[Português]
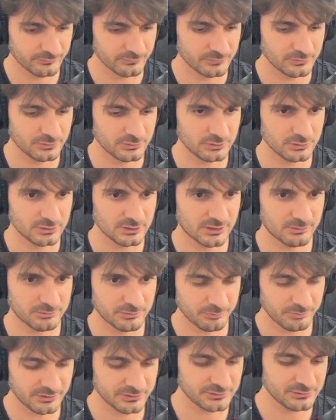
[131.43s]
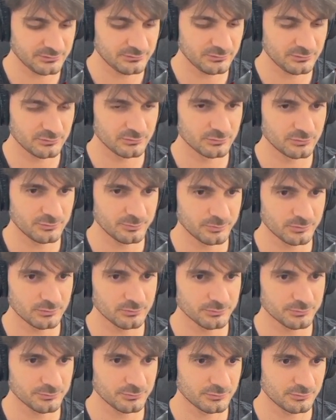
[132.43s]
e abre parênteses, dois
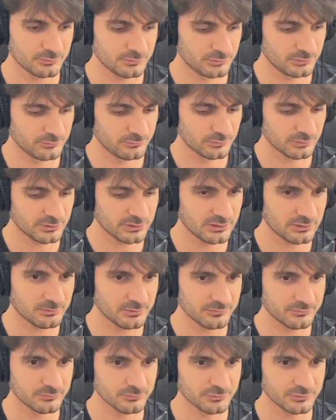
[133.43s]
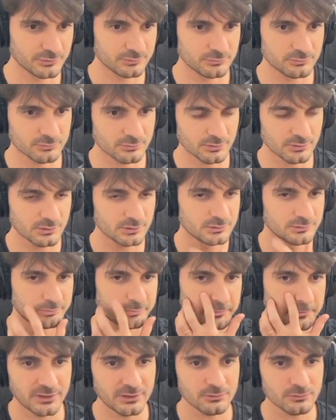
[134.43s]
pontos, e eu vou criar uma função score
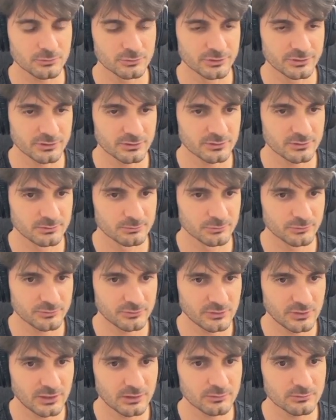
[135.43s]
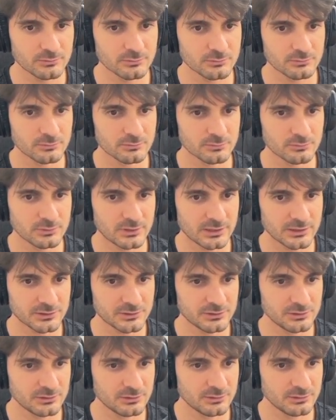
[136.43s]
up. Conectamos o sinal
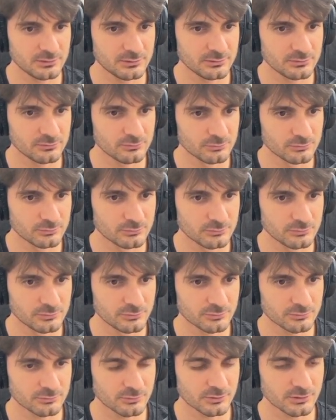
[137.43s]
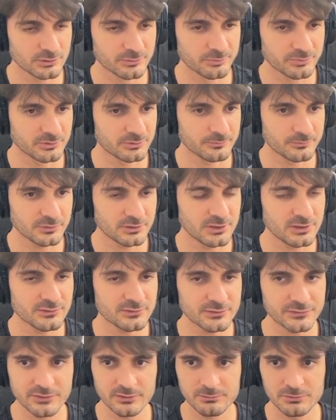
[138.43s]
aqui no score up, que é
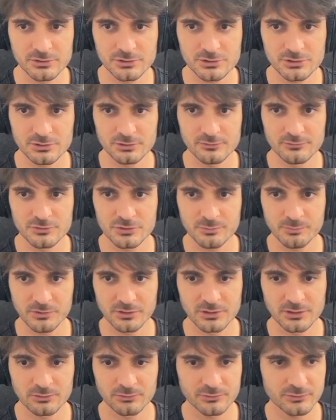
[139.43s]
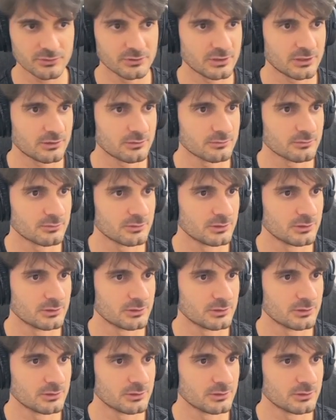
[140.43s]
exatamente a gente pegar um sinal